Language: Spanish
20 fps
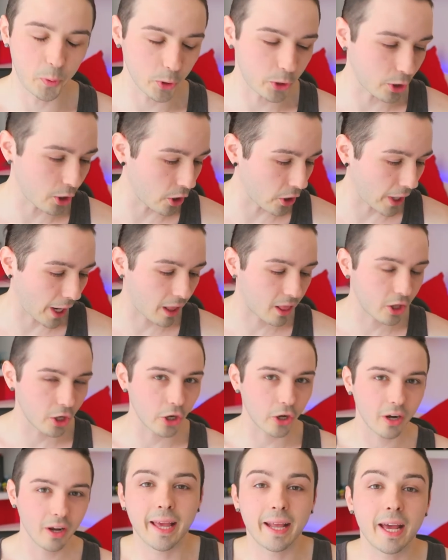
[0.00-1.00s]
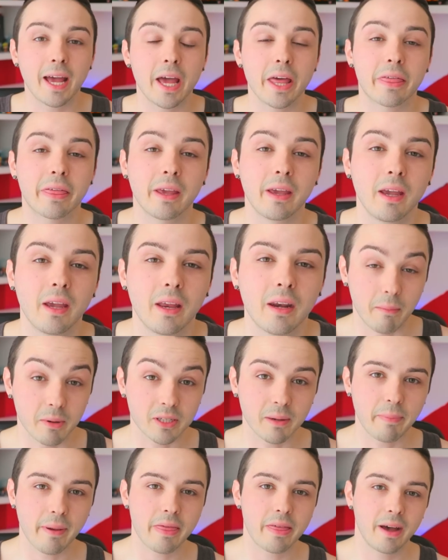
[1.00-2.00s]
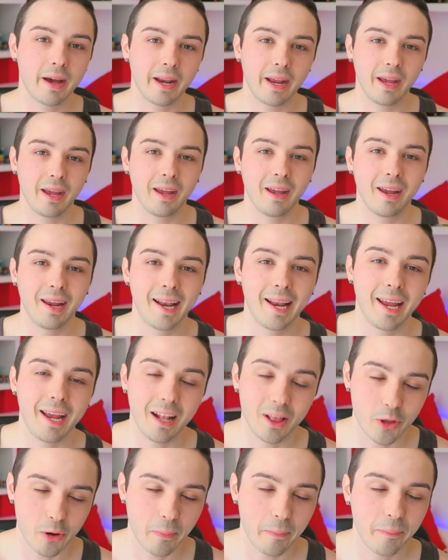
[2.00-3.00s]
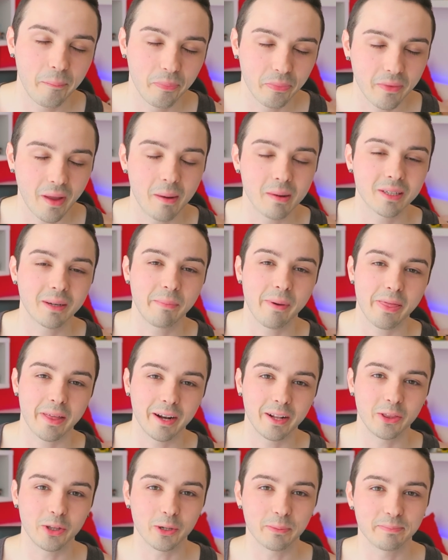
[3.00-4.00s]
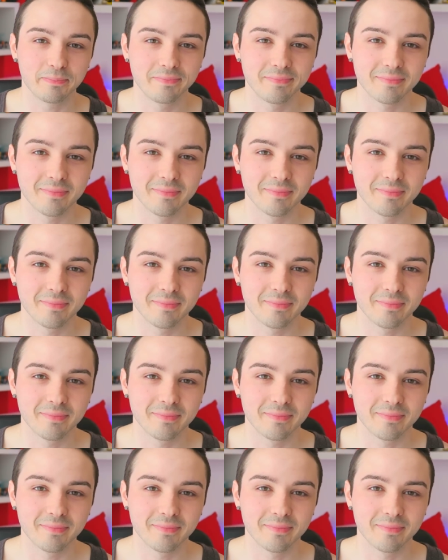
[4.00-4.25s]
Puto corrector. Quería decir, vamos a empezar eh, el top. Vamos a empezar el top.